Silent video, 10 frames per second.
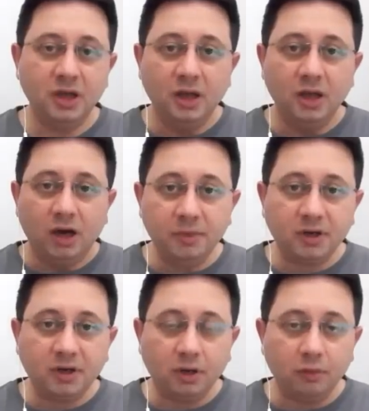Amerikan
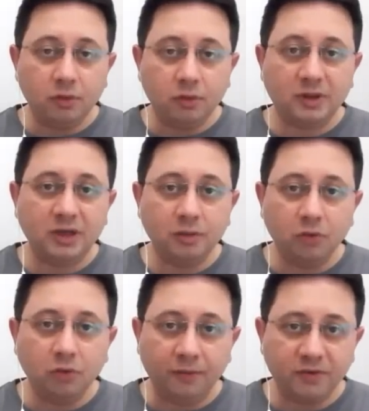Hava Kuvvetleri'nin bu
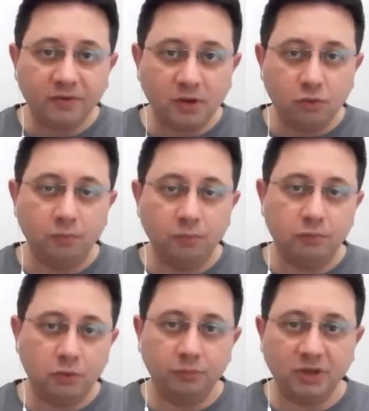Afrika kom
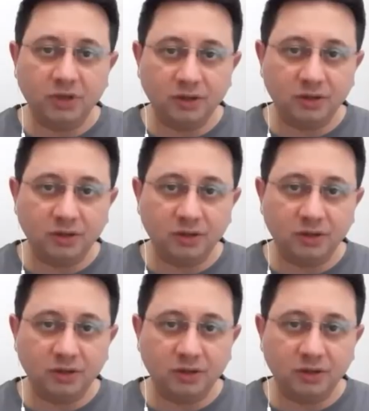komutanlığı